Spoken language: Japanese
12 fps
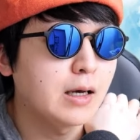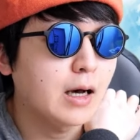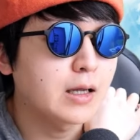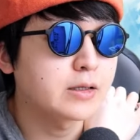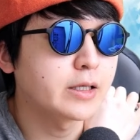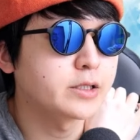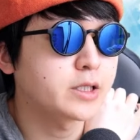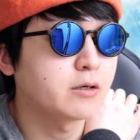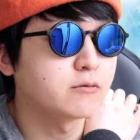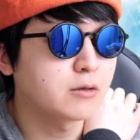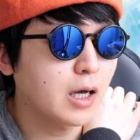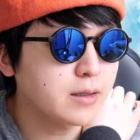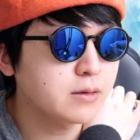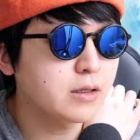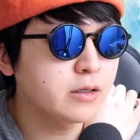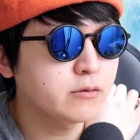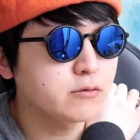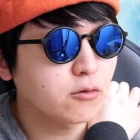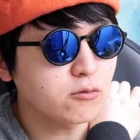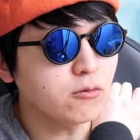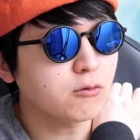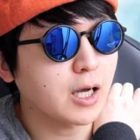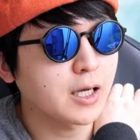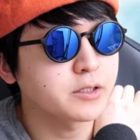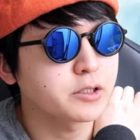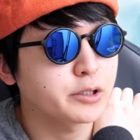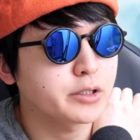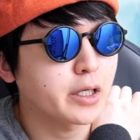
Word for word: 合ってんちゃうんかっていうことを感じ